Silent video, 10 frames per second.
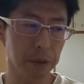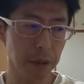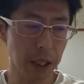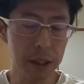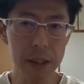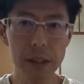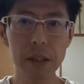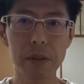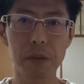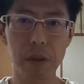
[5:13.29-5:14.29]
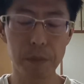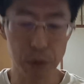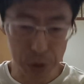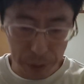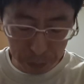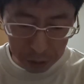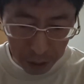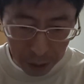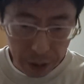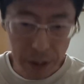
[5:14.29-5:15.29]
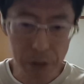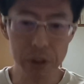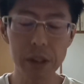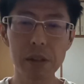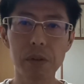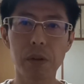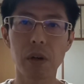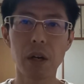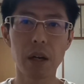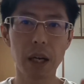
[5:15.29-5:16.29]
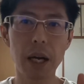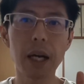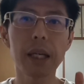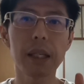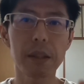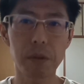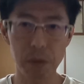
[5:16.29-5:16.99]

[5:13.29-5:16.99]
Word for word: 中谷選手の時もそれも絶対倒しに行こうと考えないでおこ